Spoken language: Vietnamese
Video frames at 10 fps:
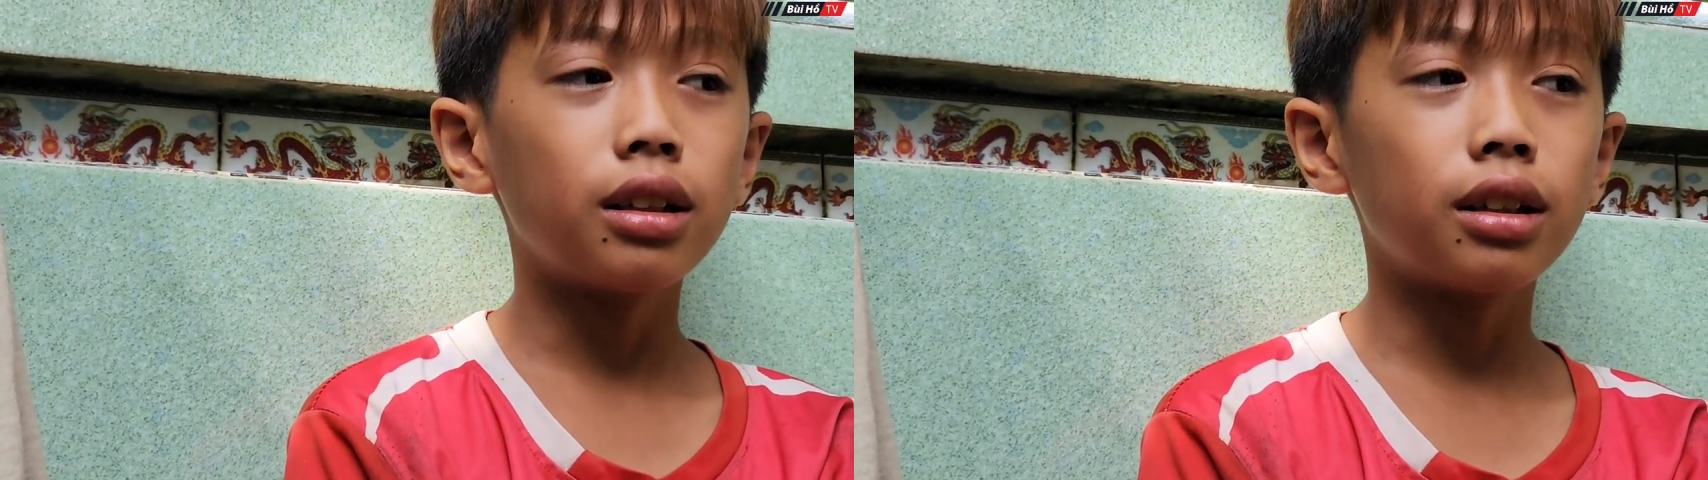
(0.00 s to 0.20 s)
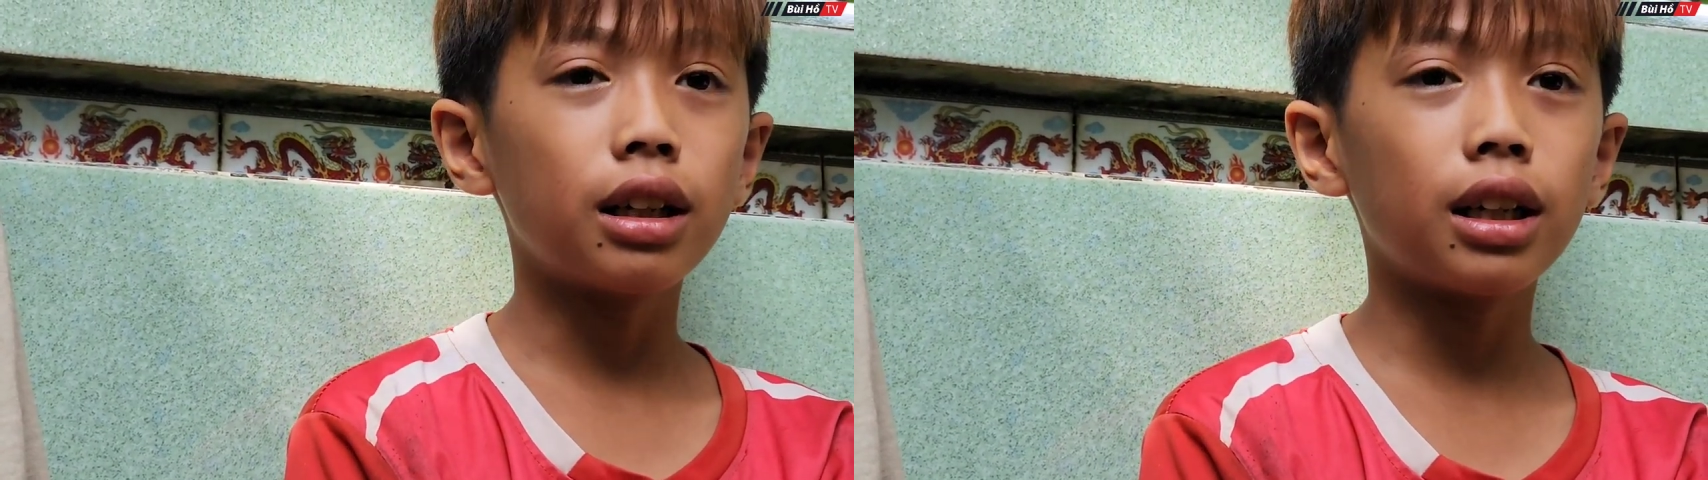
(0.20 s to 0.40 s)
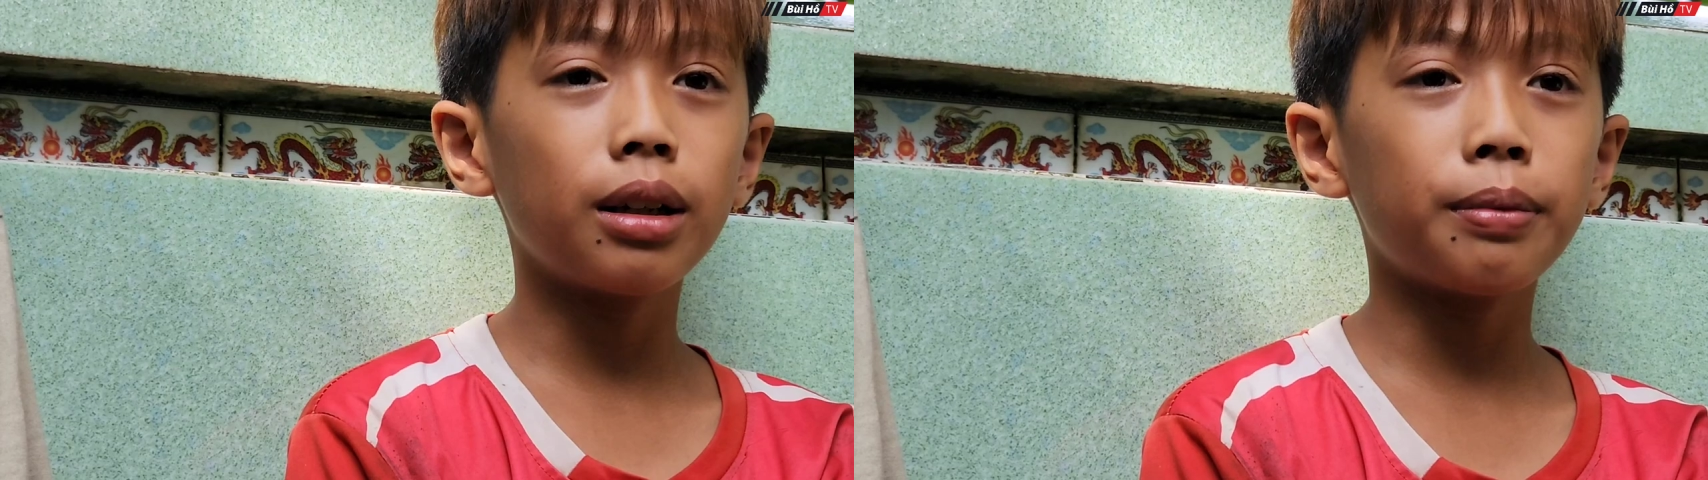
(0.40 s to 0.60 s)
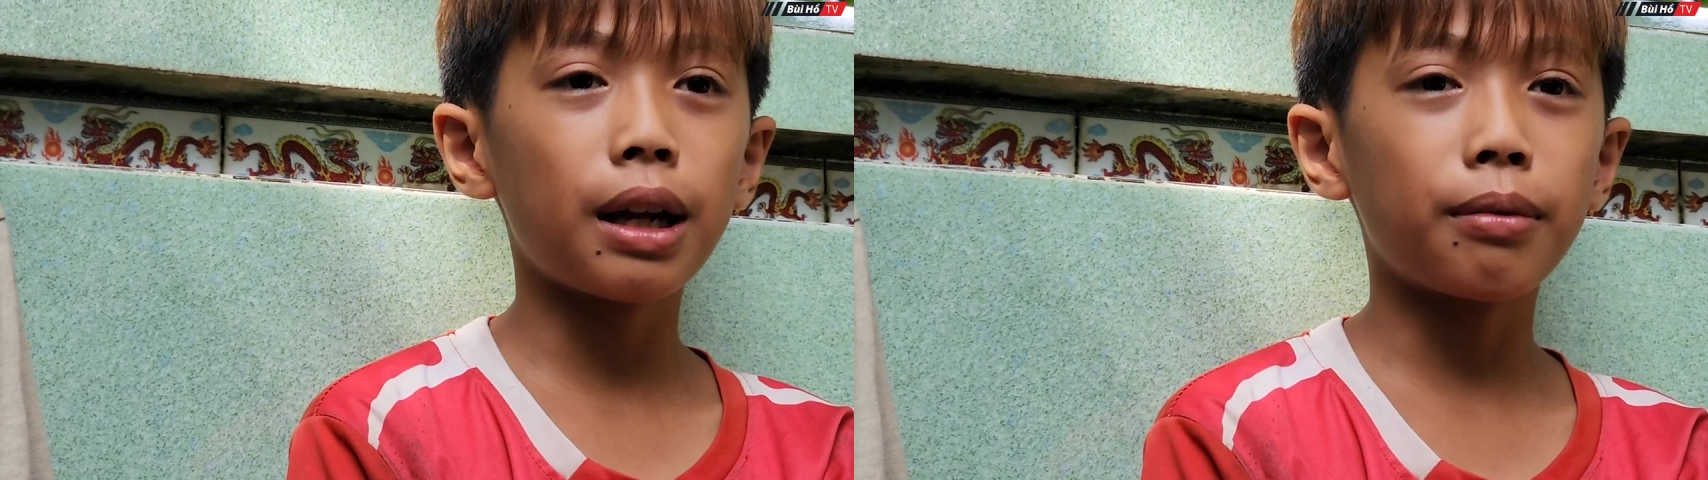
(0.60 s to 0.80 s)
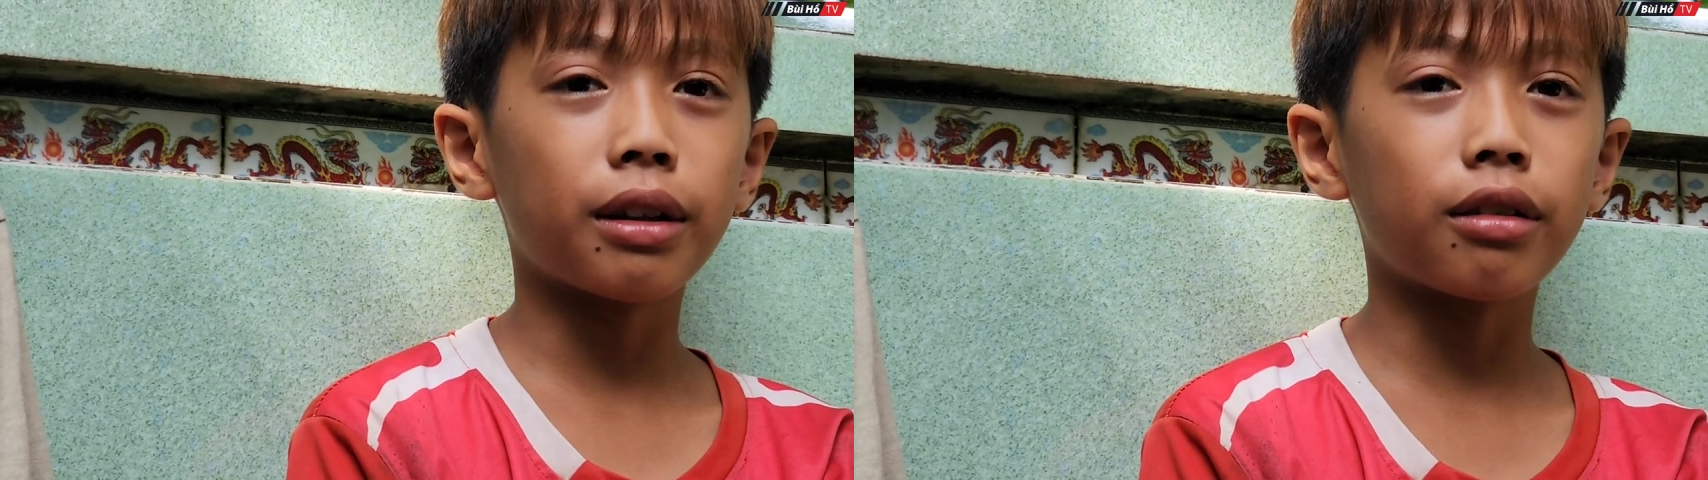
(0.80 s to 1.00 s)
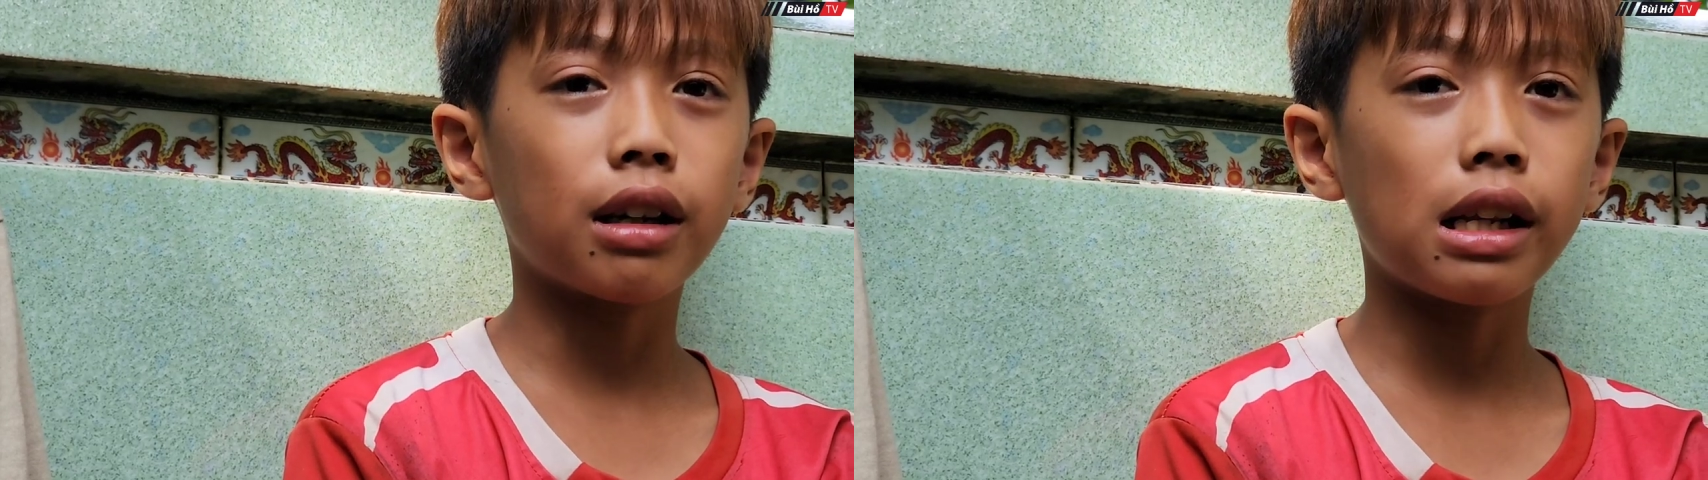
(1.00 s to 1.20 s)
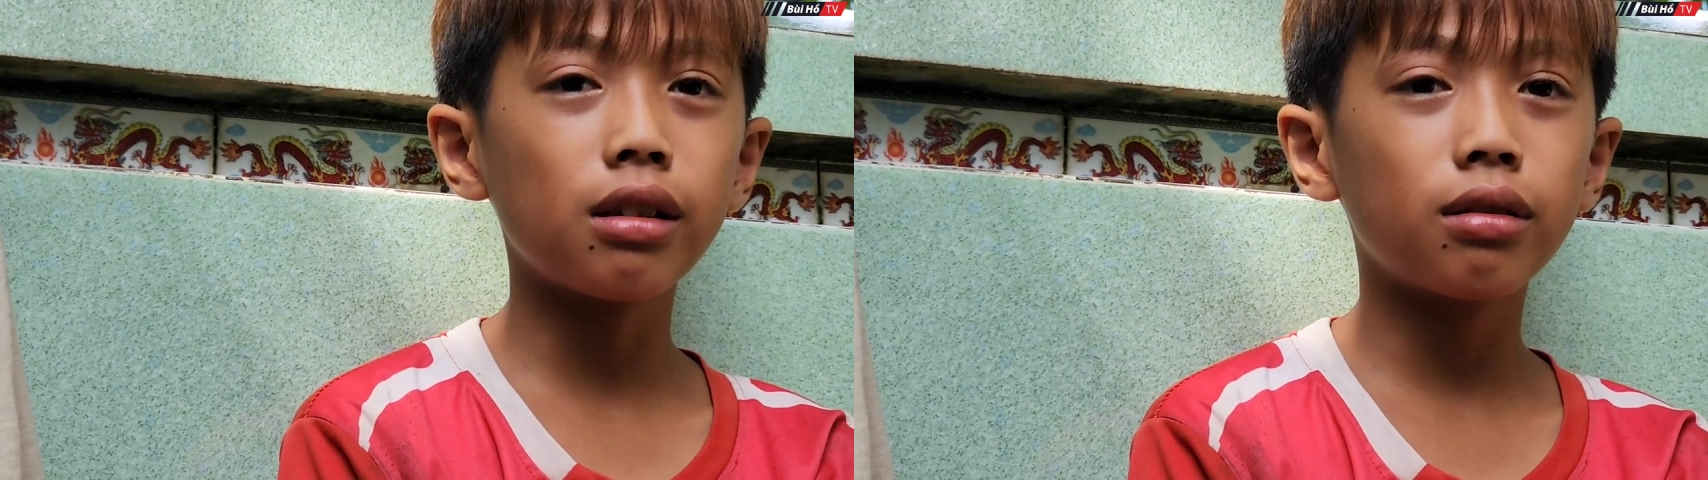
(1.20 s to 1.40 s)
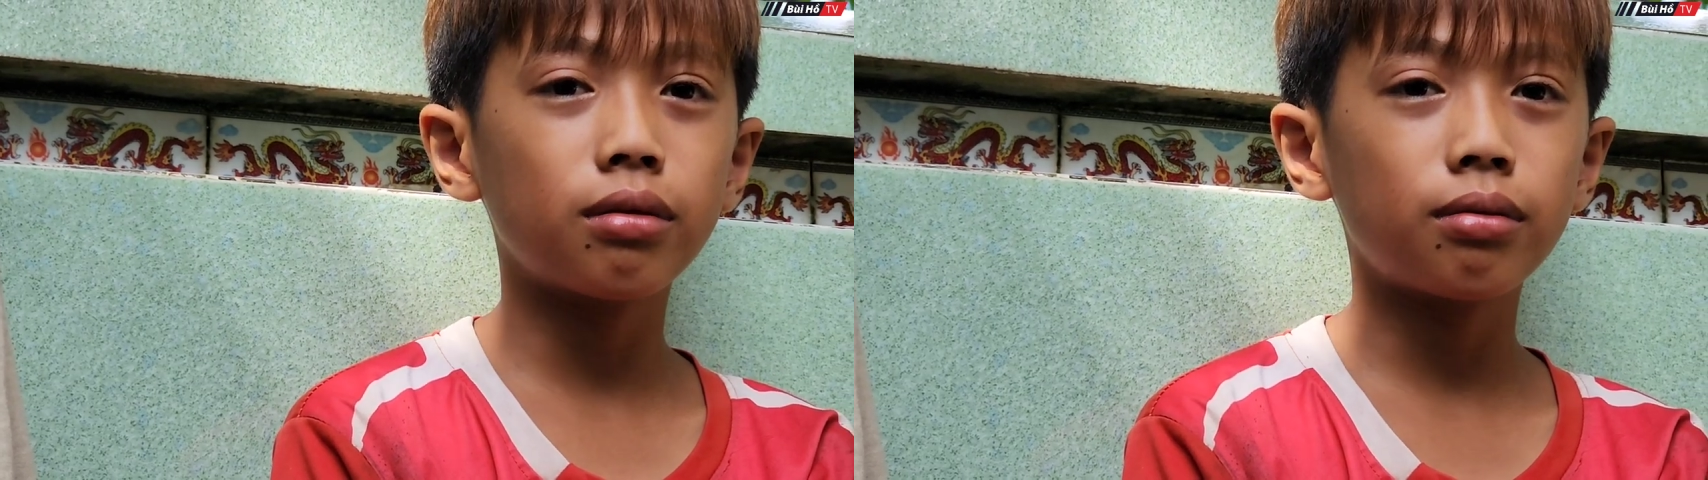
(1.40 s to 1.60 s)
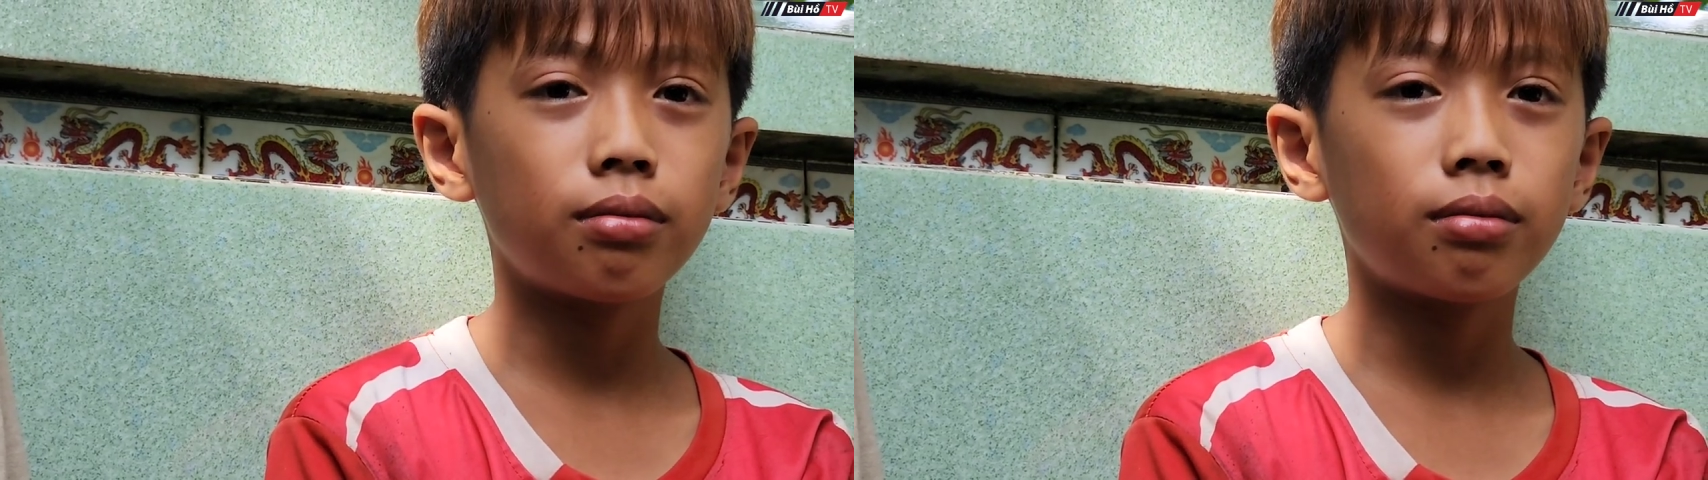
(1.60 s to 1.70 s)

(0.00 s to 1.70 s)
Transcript: vừa lên lớp năm là con nghỉ luôn